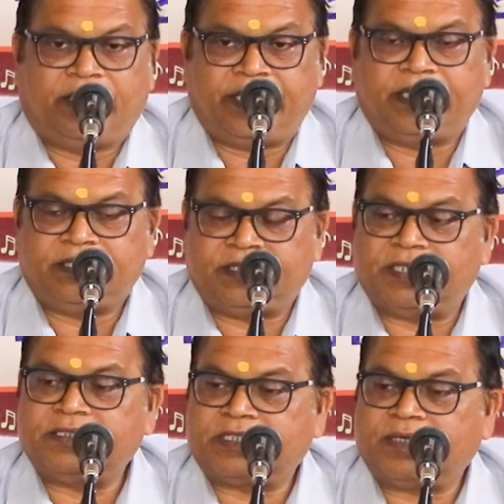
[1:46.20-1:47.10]
आए
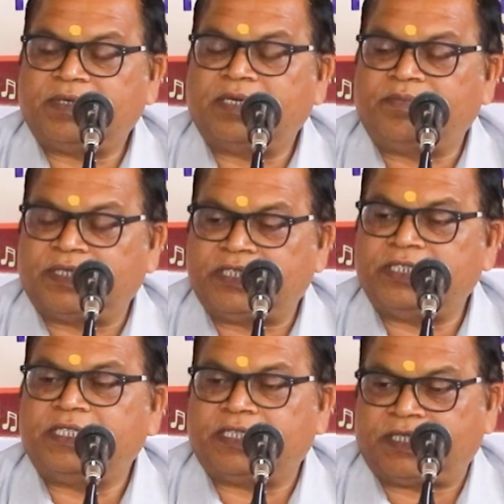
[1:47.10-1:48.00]
जिन सबल
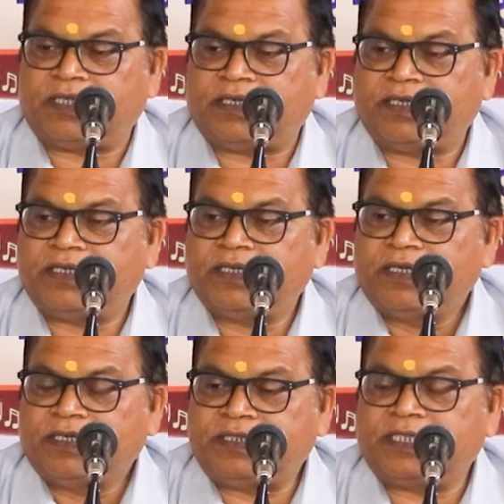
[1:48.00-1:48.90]
मति दे थे
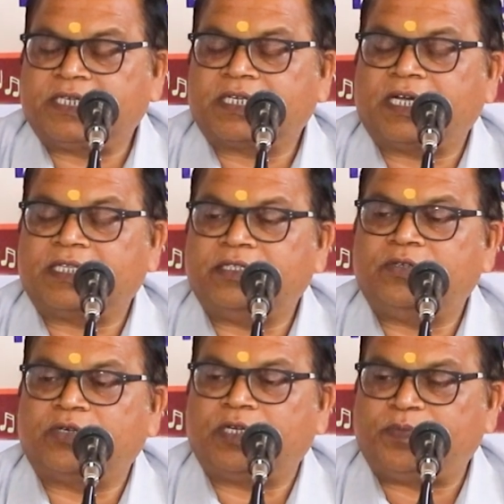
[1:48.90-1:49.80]
जेकर खातिर
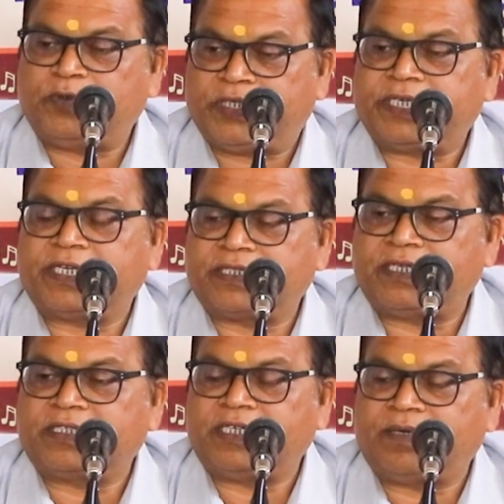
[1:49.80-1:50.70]
ओकर पूजा
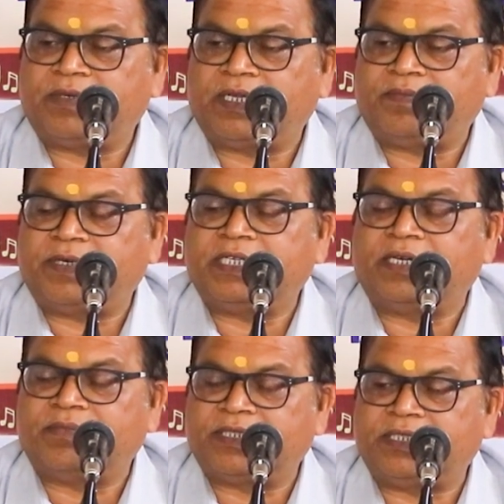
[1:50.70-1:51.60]
करथन कि हमला
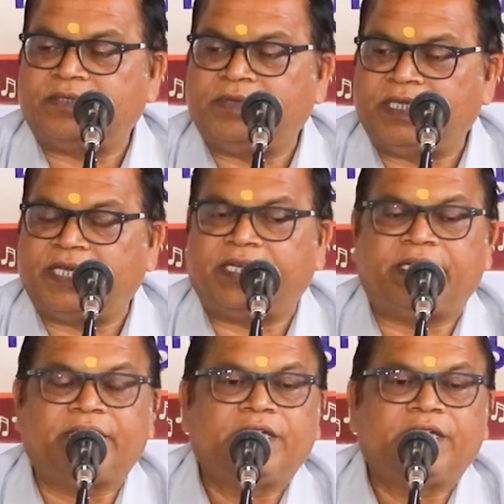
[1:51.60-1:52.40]
बढ़िया मति मिले